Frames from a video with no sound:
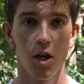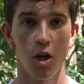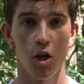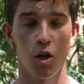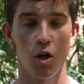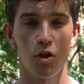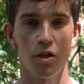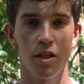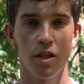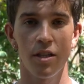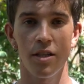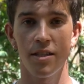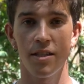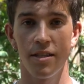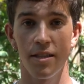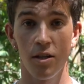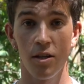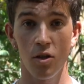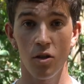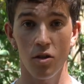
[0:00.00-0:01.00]
Los tres
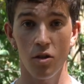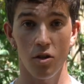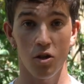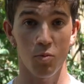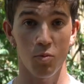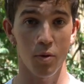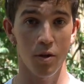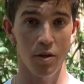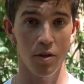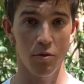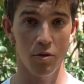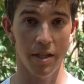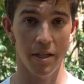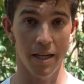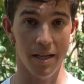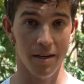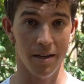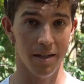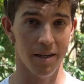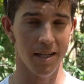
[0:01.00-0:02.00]
estilos los puedes
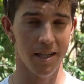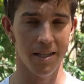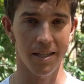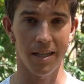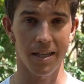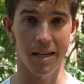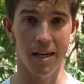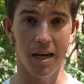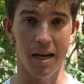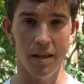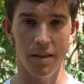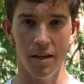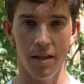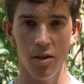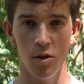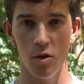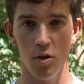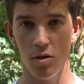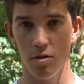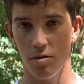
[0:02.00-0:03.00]
usar ya sea
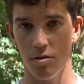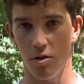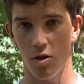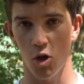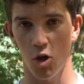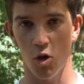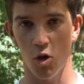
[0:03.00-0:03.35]
andando o